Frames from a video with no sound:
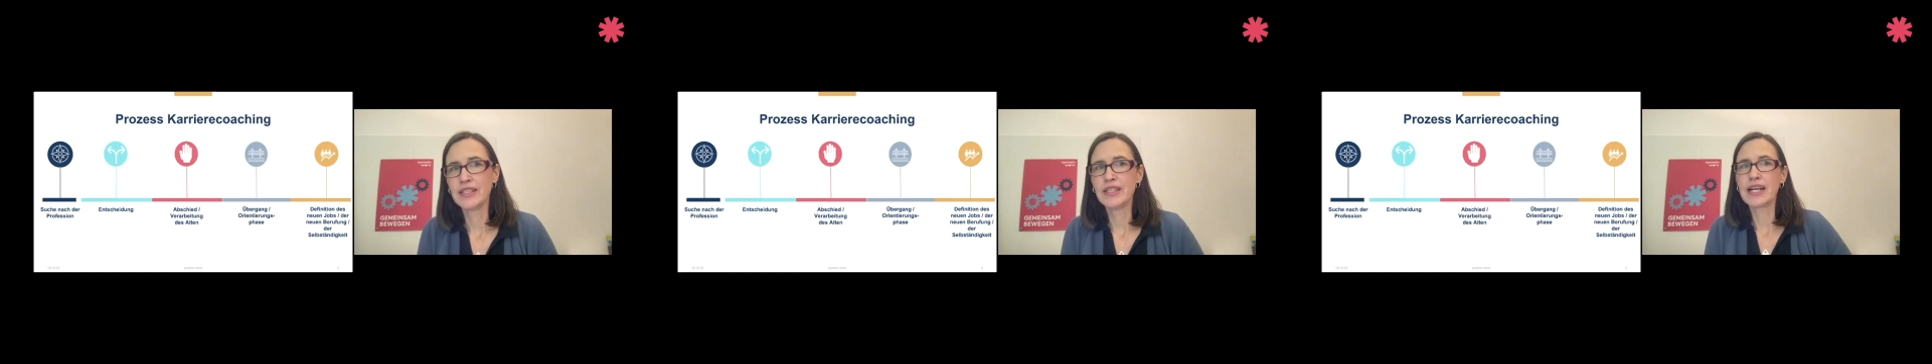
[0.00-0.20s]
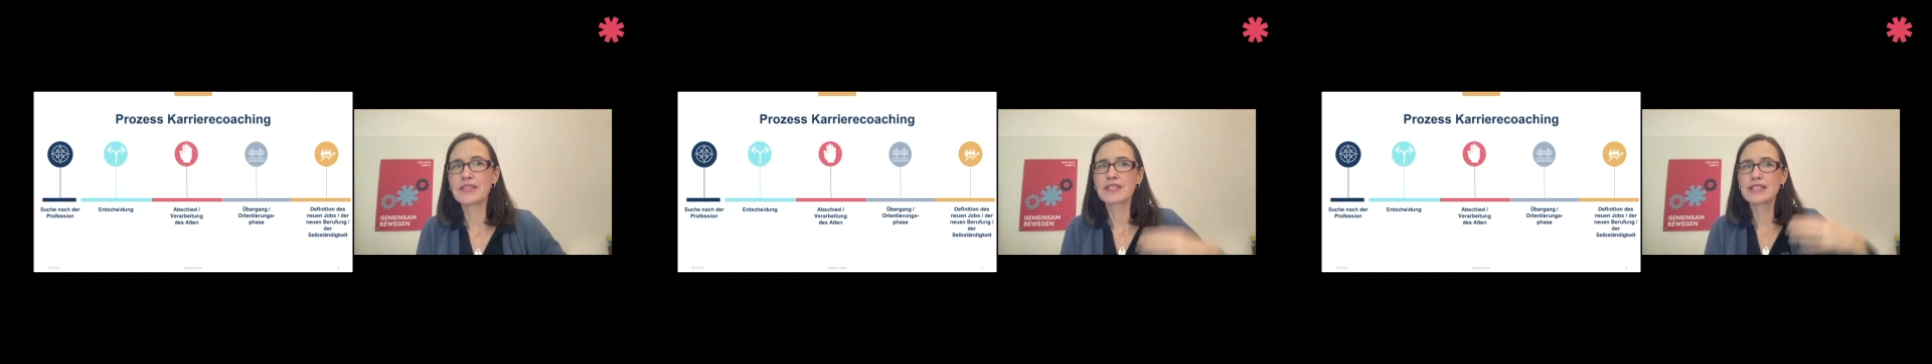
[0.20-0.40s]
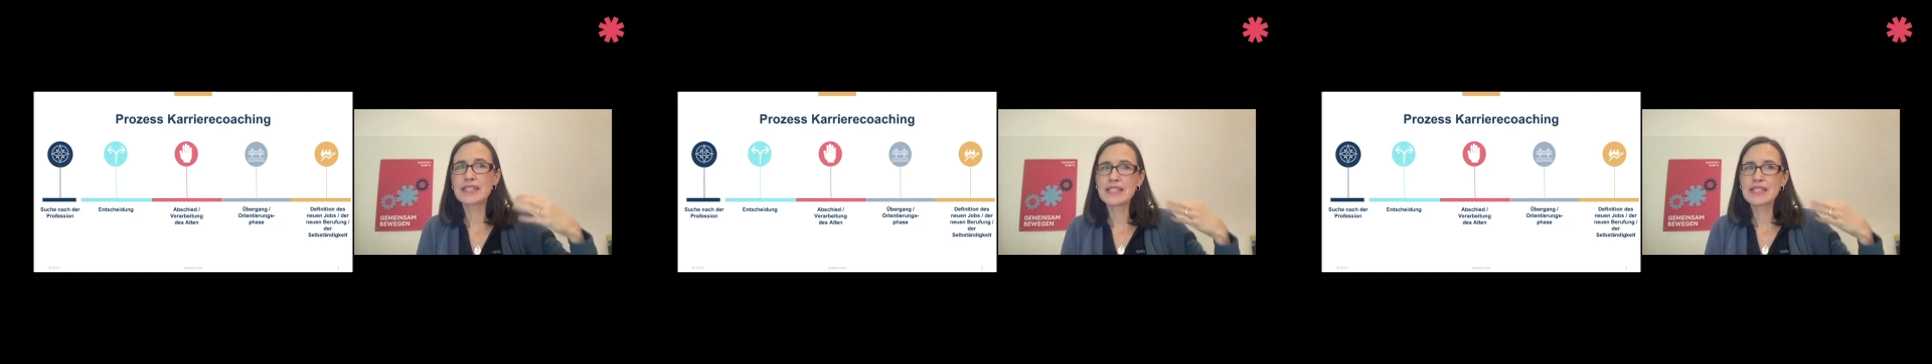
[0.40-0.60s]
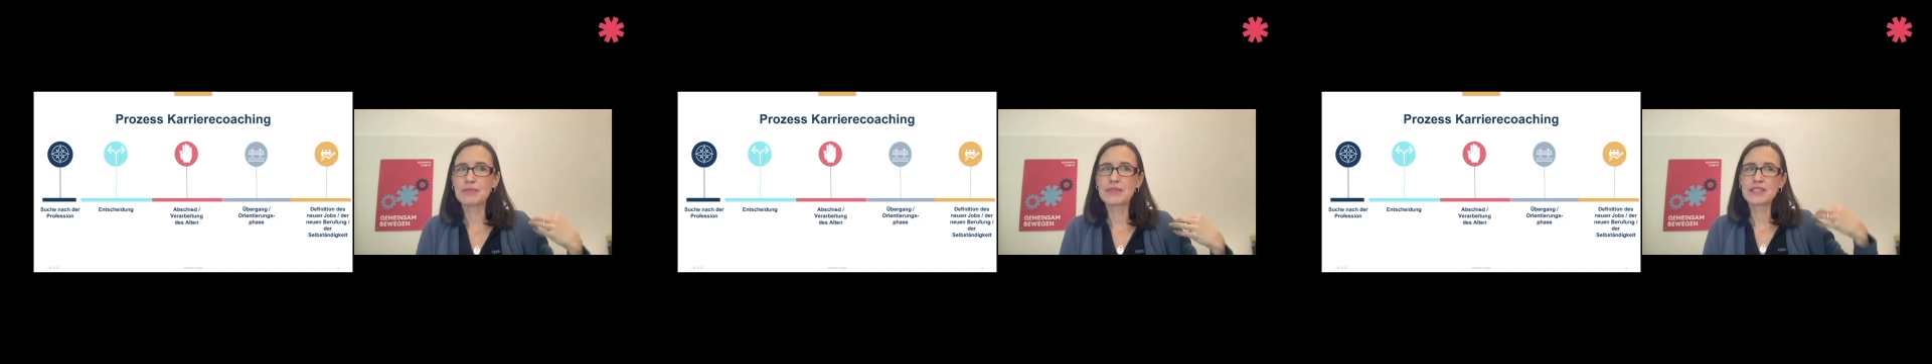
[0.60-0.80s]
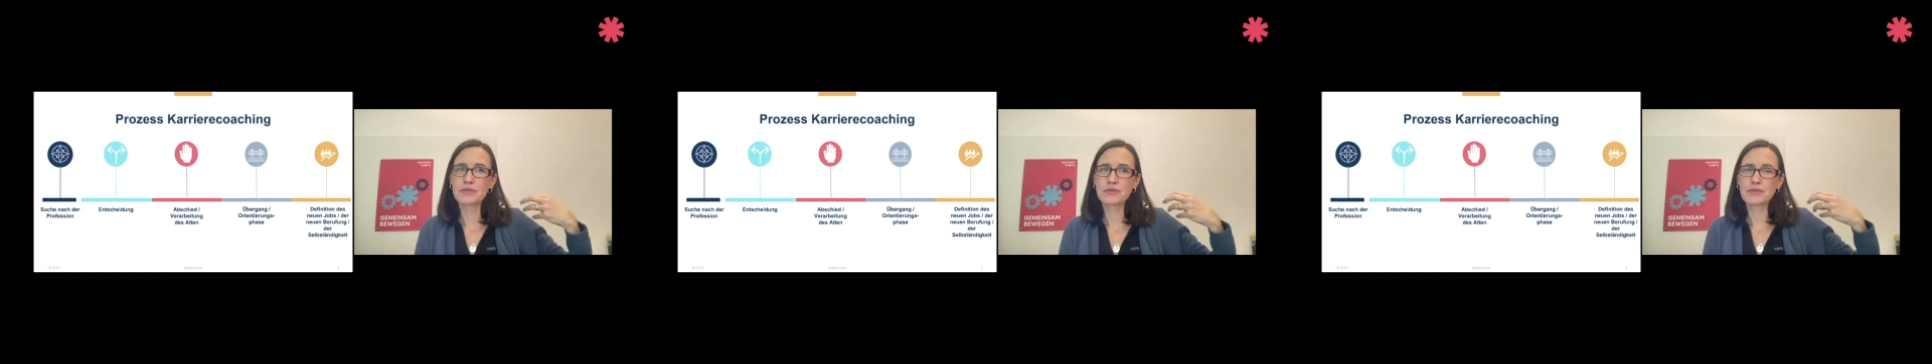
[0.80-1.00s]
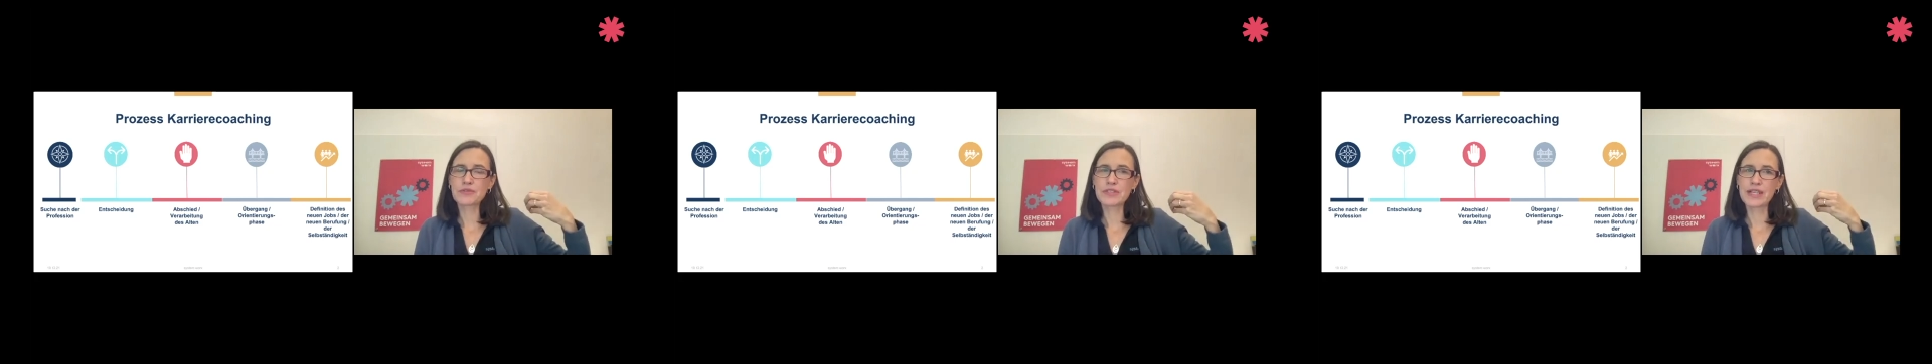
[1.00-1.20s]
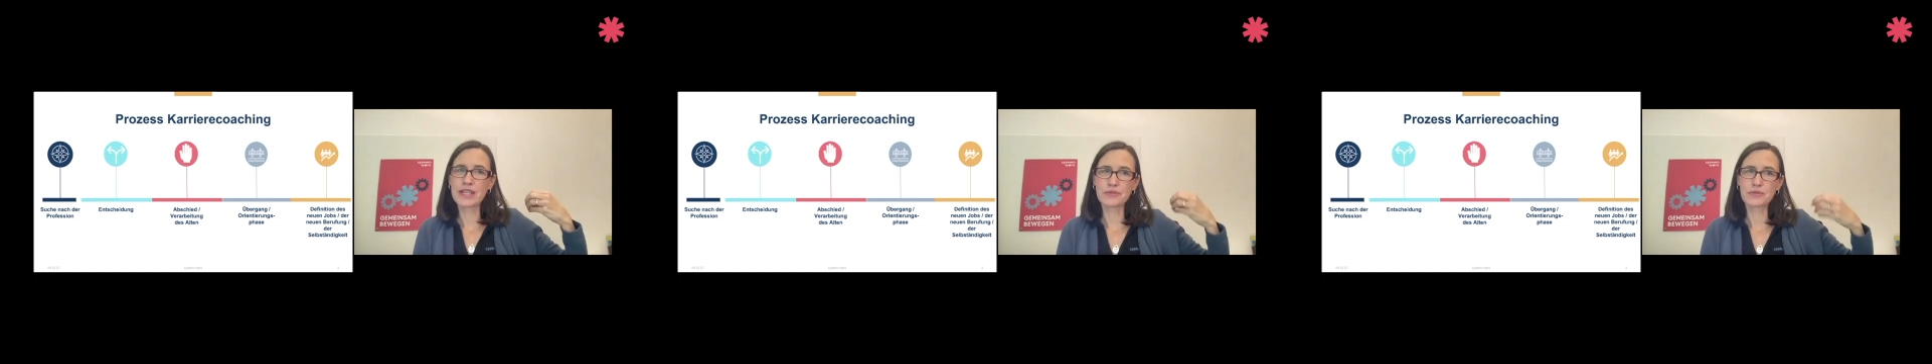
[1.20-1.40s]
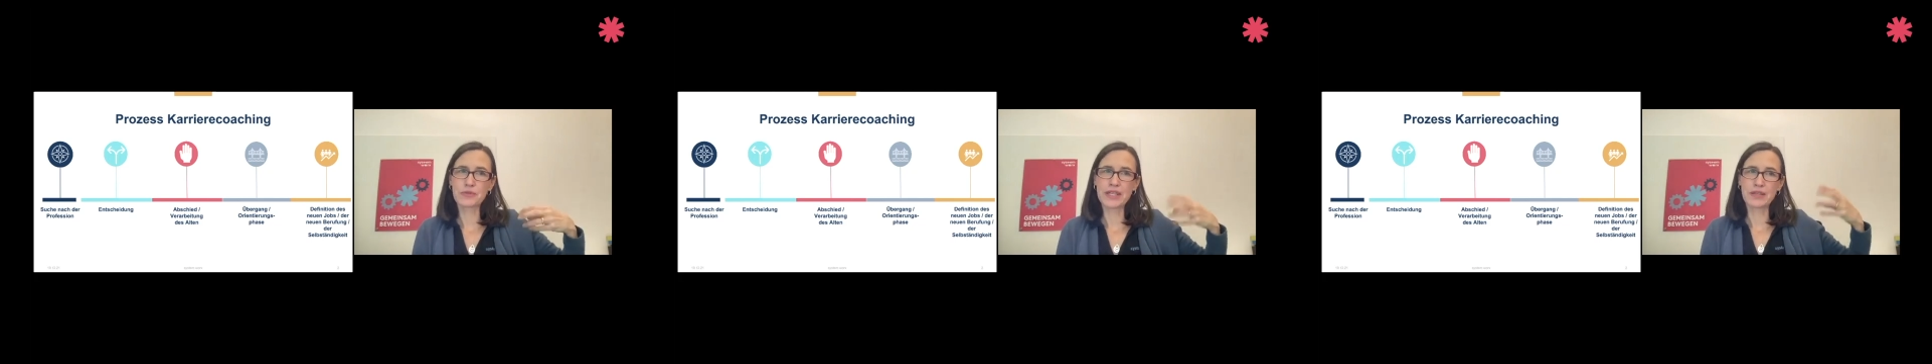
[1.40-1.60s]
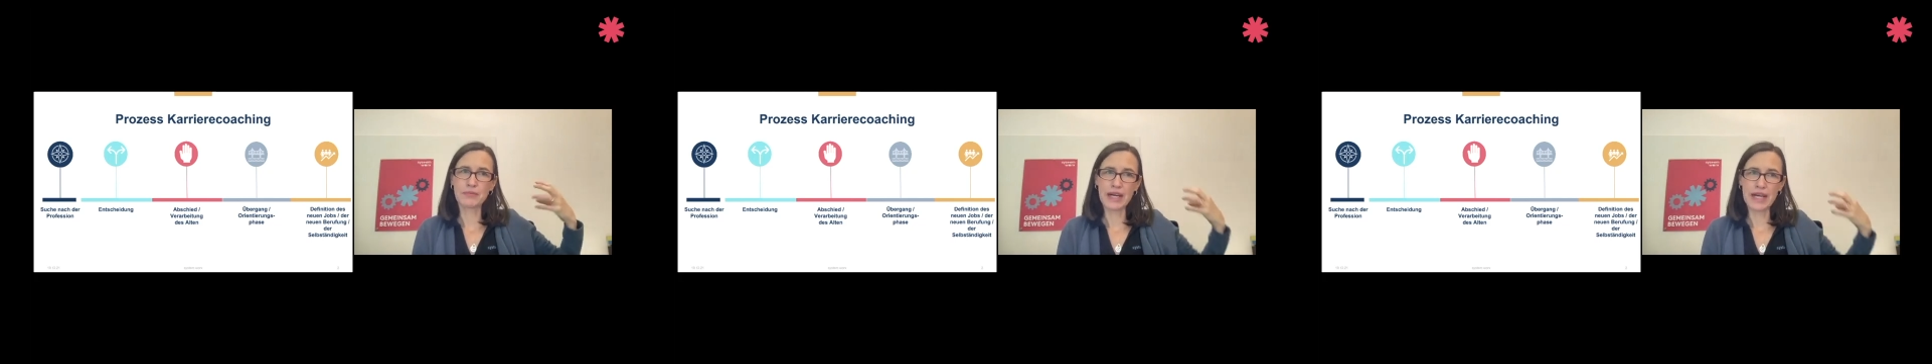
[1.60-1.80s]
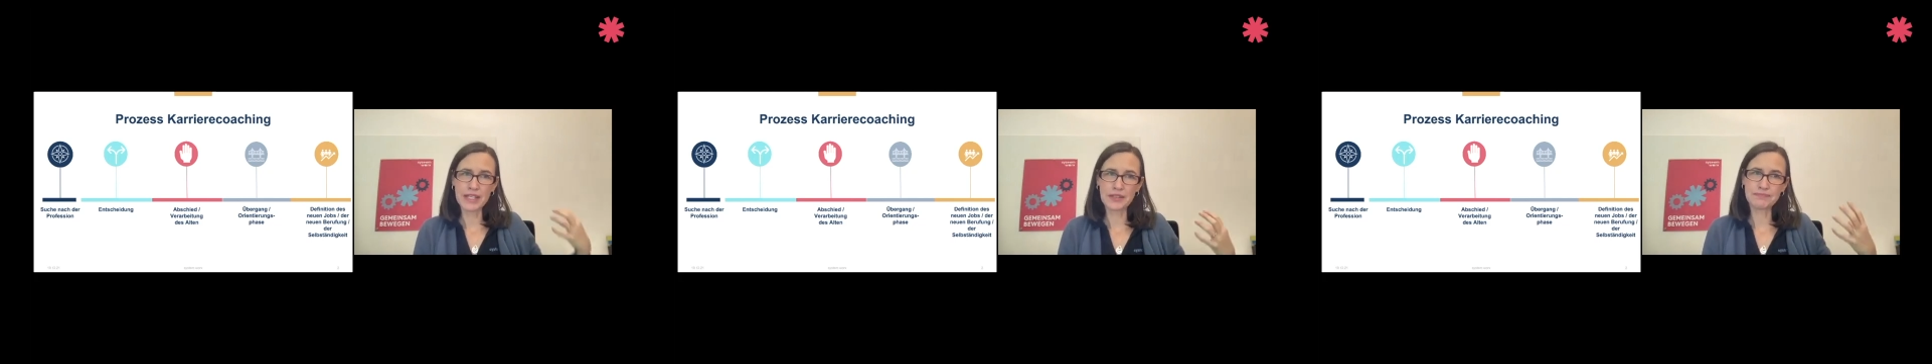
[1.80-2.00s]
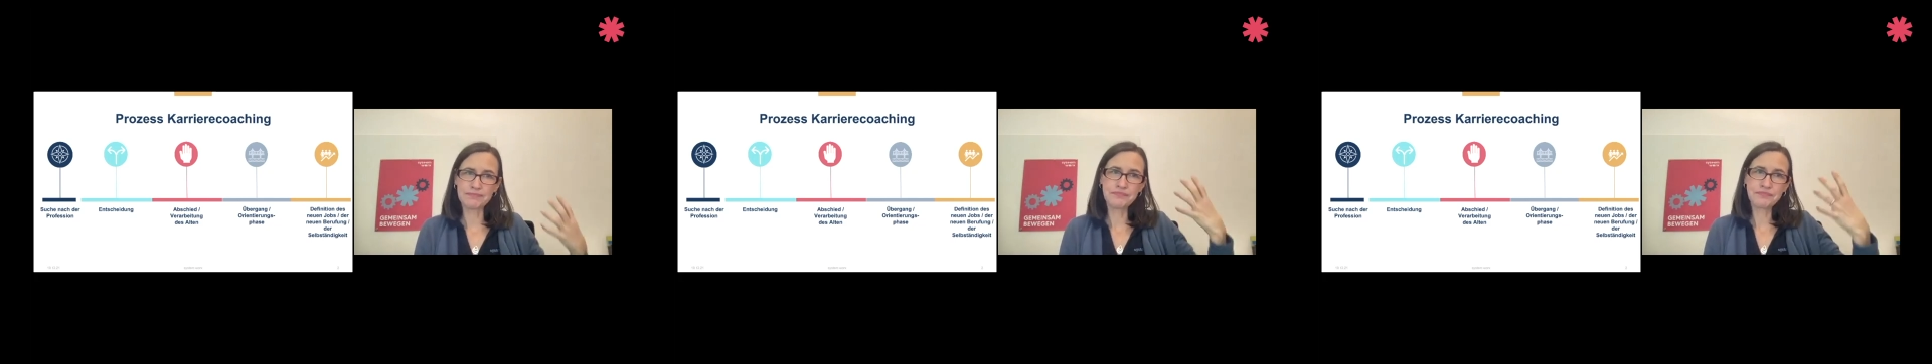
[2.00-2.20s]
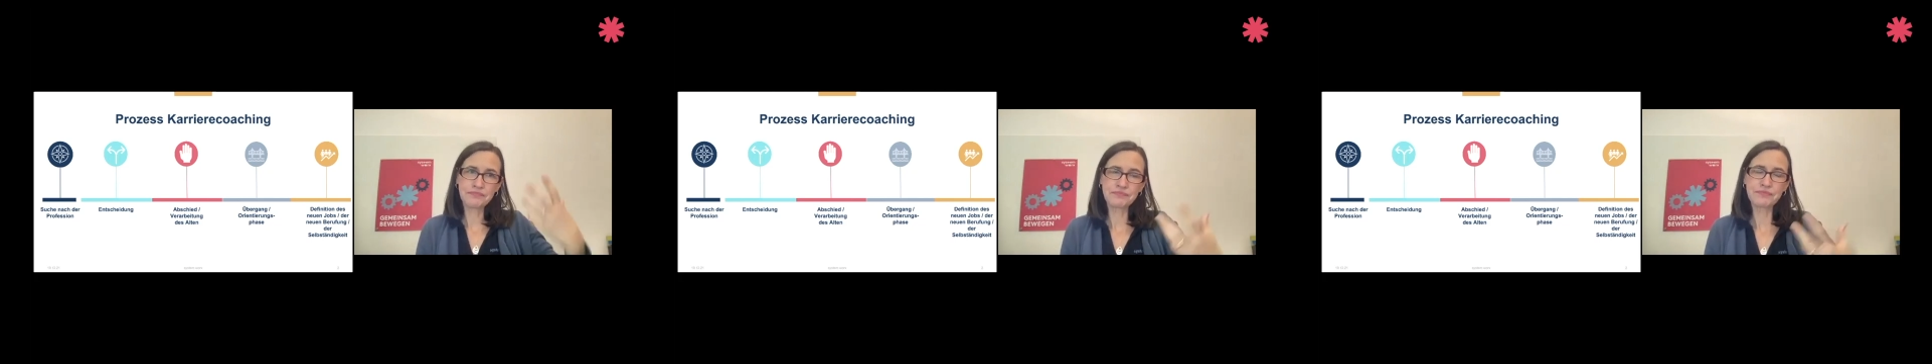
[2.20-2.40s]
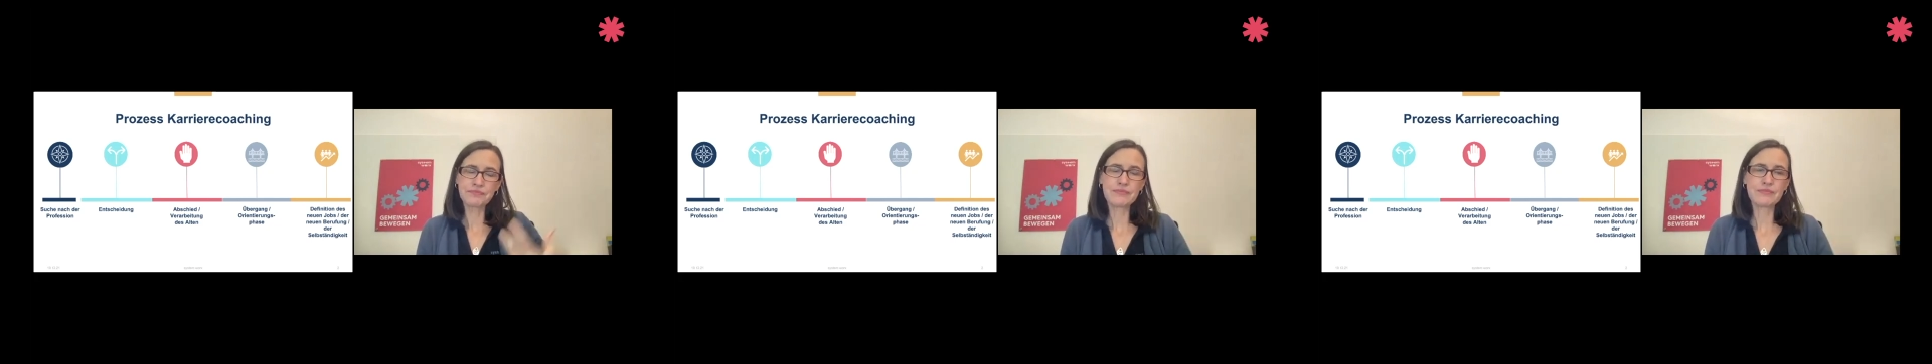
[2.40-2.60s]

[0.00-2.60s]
Also das habe ich sozusagen so in meinem,